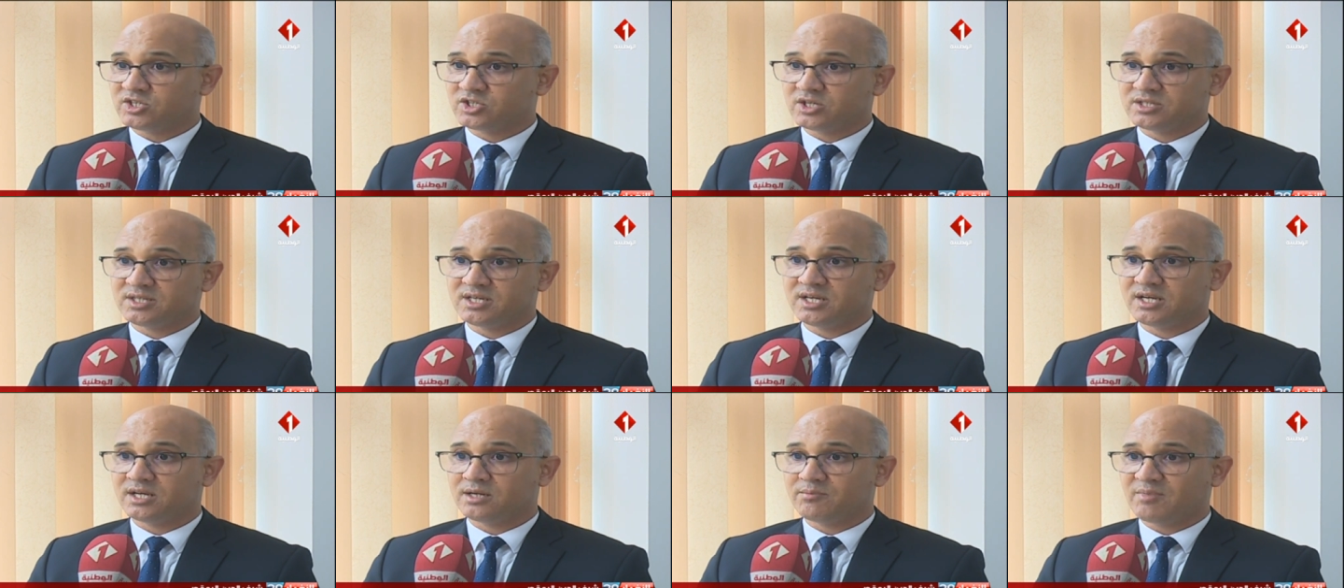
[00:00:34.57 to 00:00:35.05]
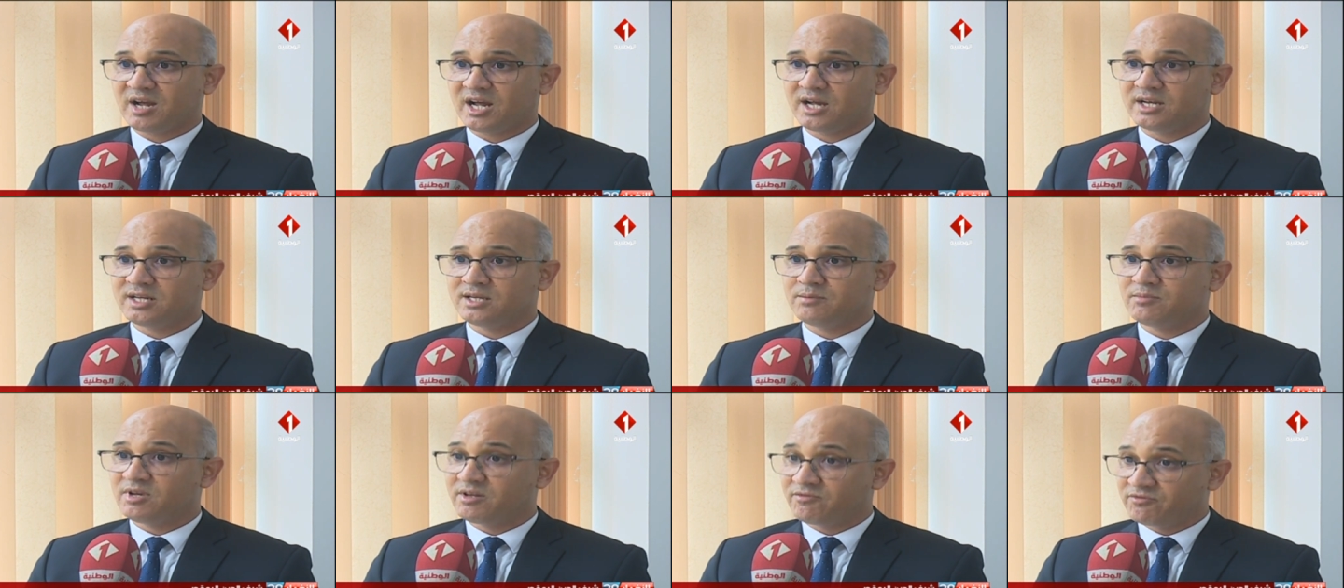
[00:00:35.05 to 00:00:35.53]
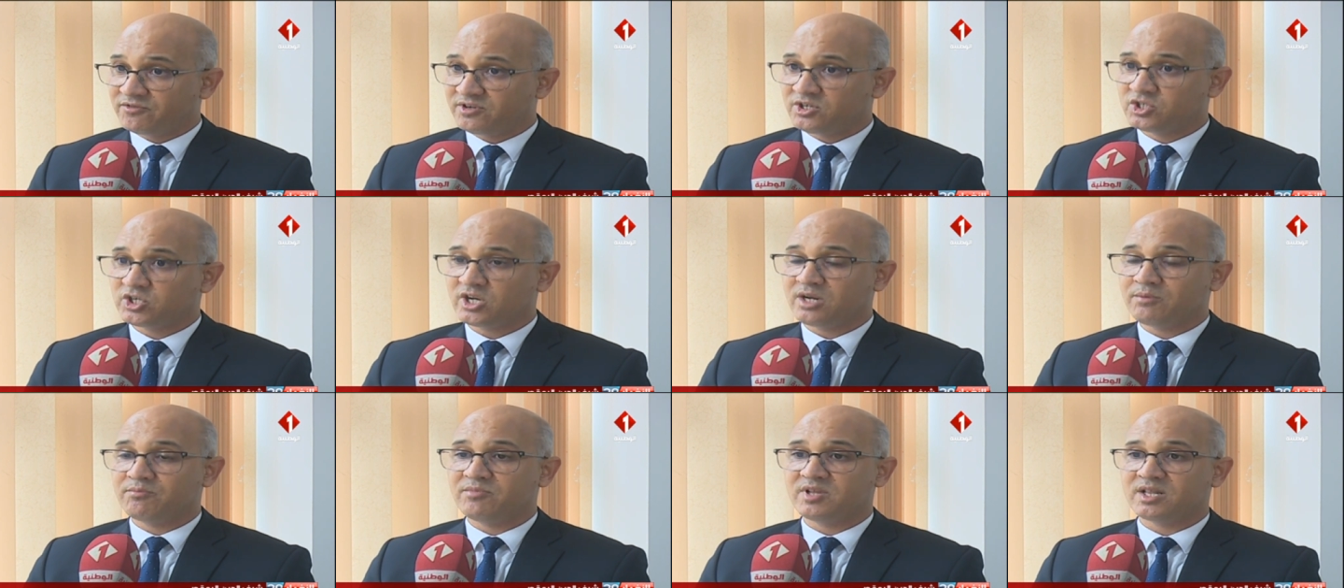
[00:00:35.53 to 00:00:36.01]
الجزائر مع ليبيا في
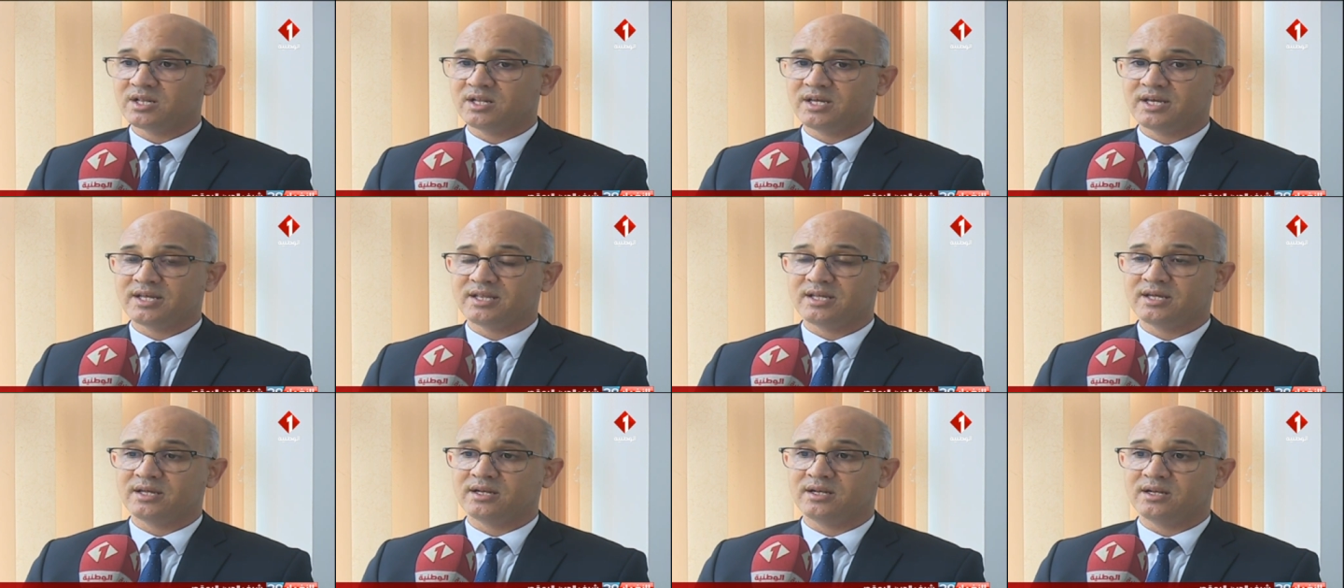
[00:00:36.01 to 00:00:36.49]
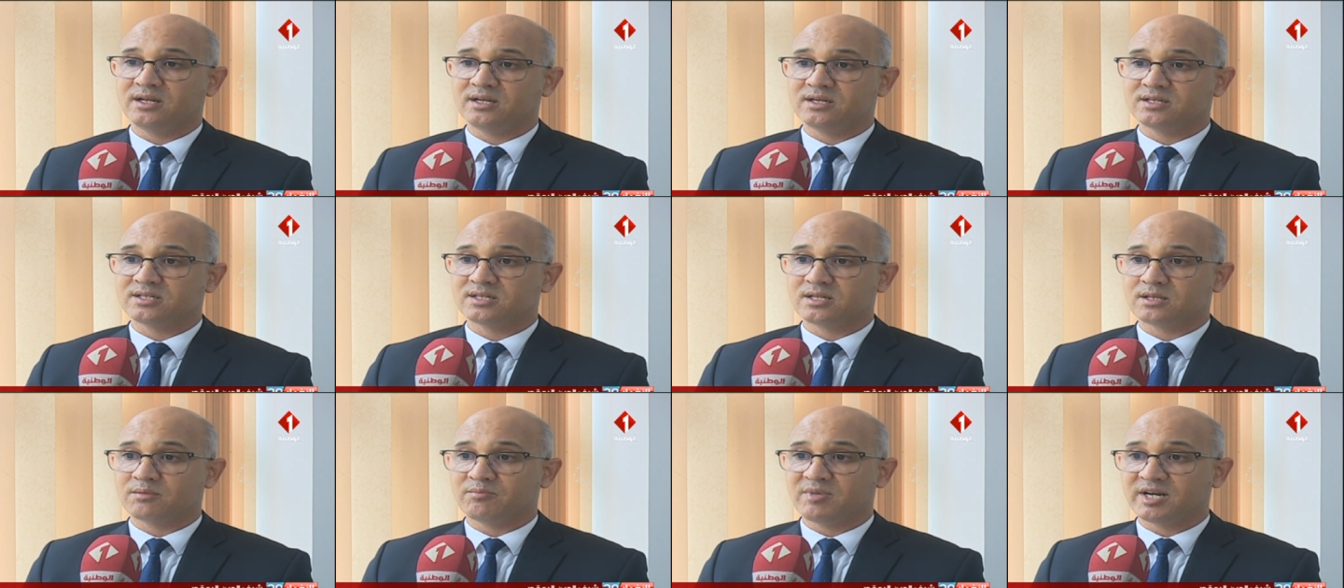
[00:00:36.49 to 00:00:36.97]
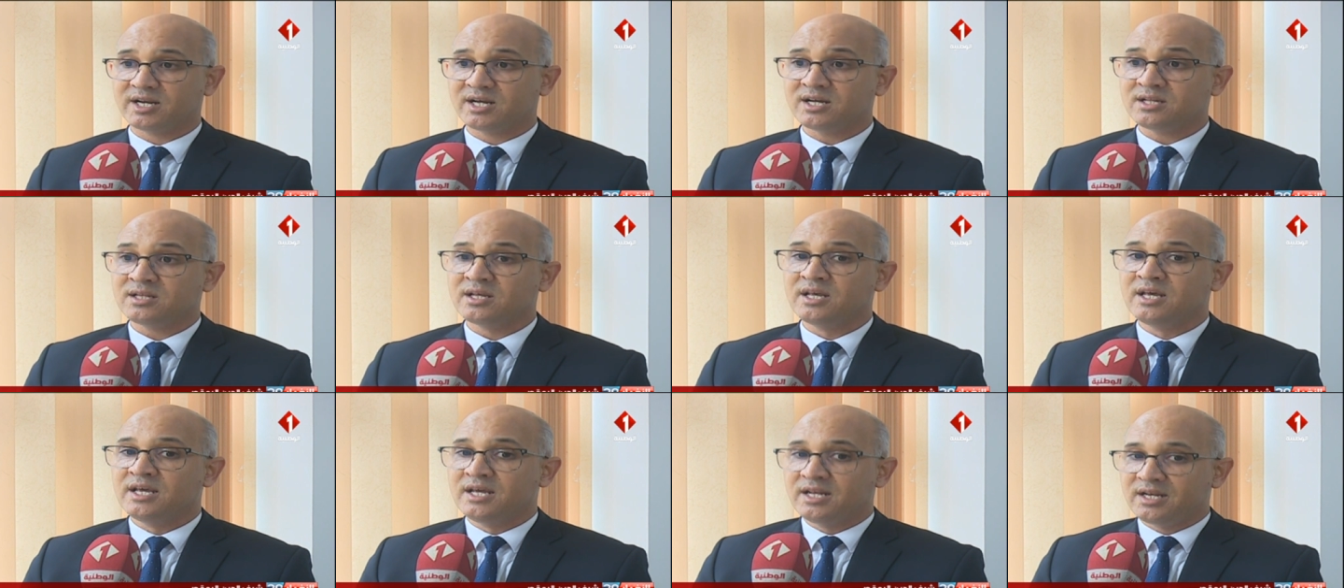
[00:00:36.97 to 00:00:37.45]
جلب مثل هذه
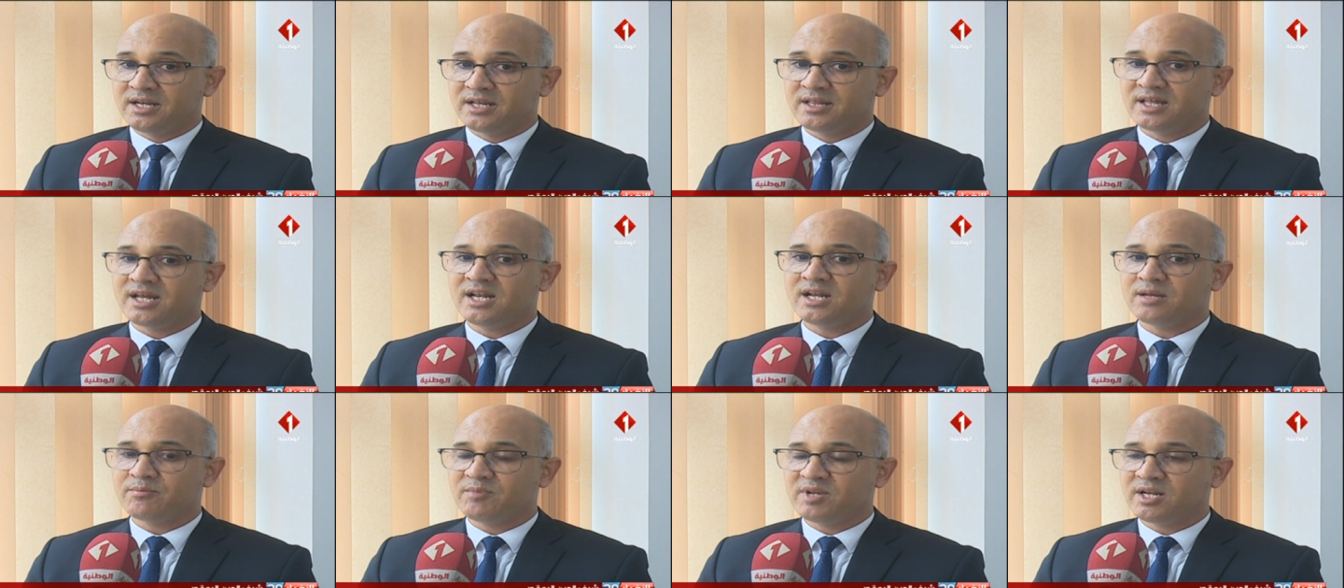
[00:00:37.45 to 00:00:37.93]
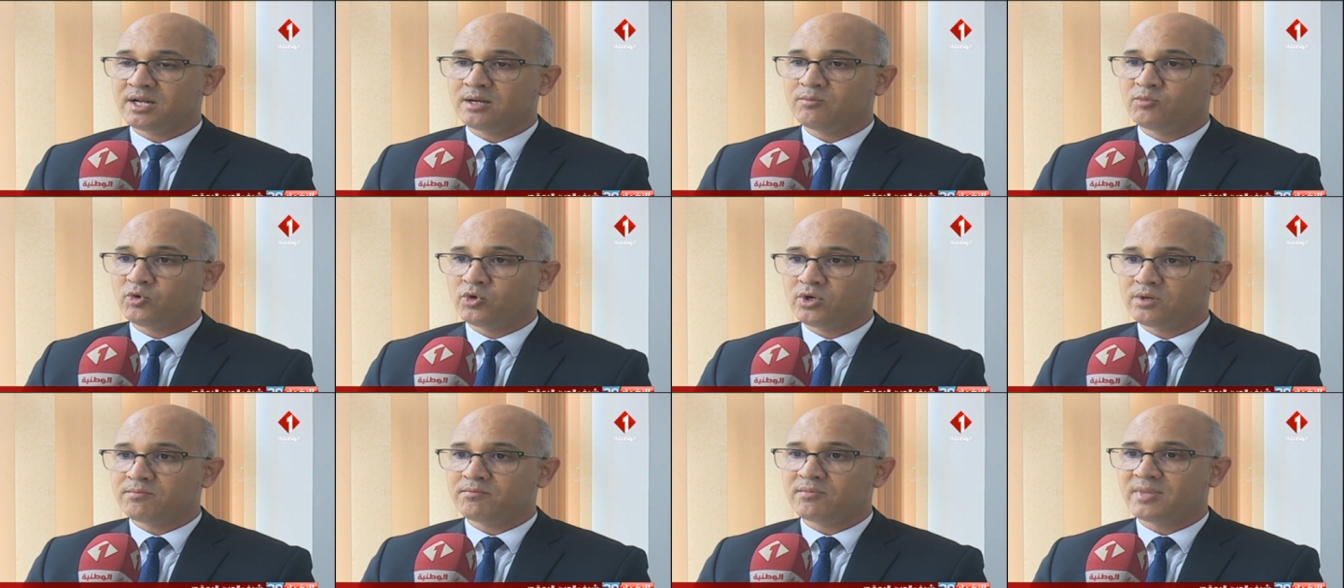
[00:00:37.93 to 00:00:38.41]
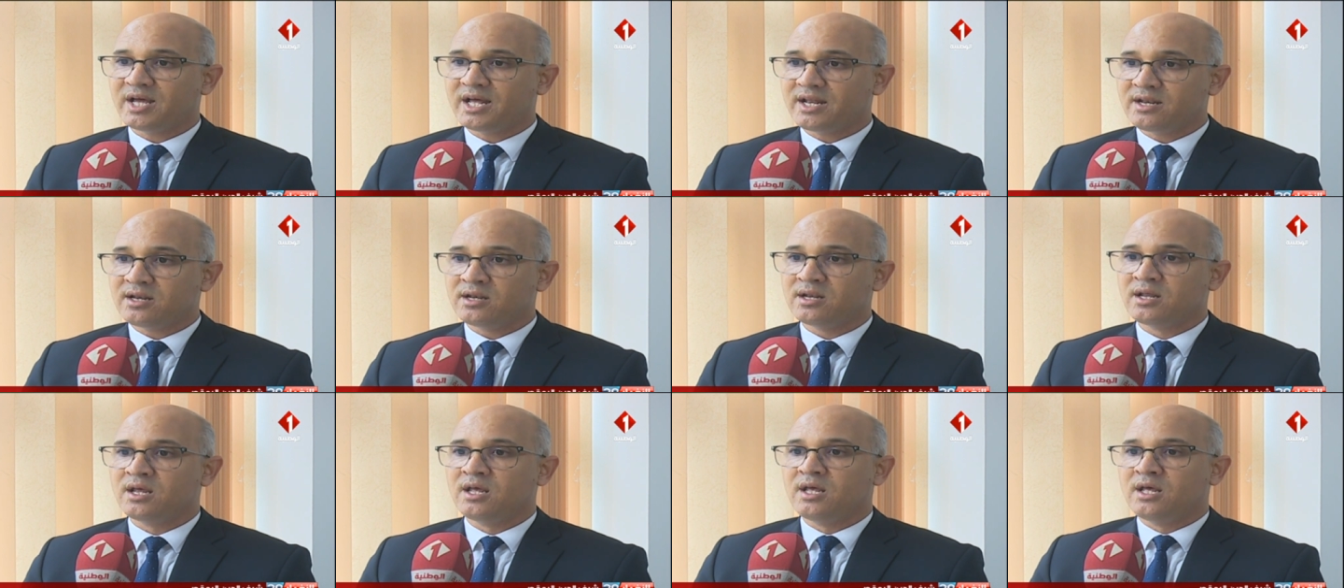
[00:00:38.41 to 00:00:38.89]
الاستثمارات لذلك من المهم
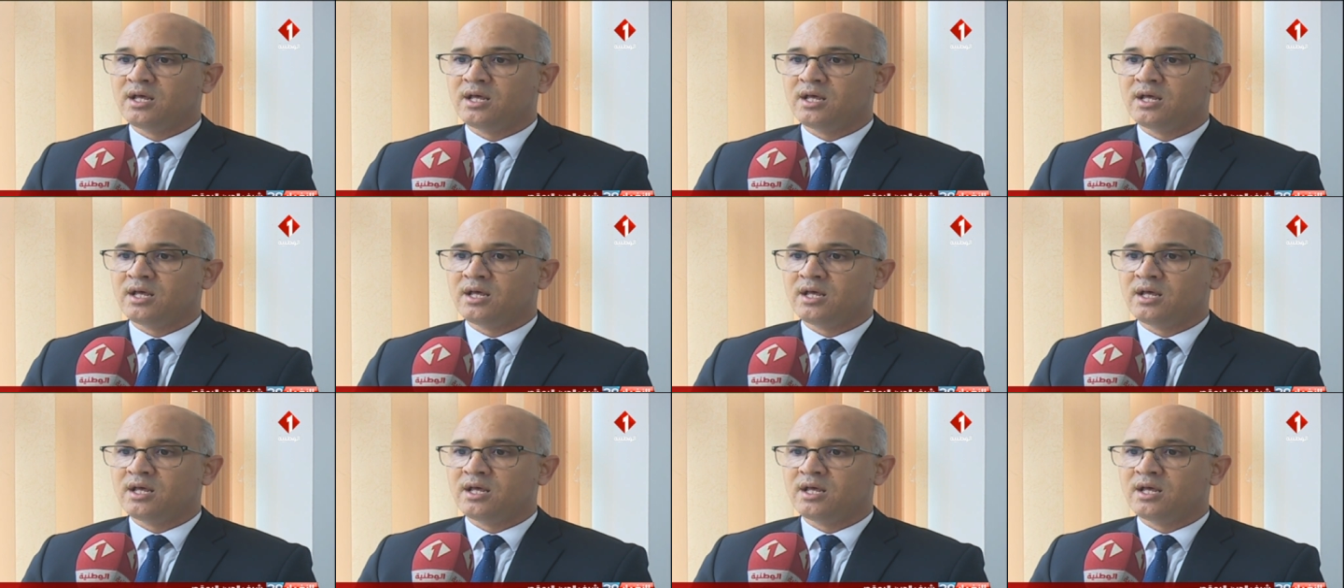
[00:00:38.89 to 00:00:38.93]
ان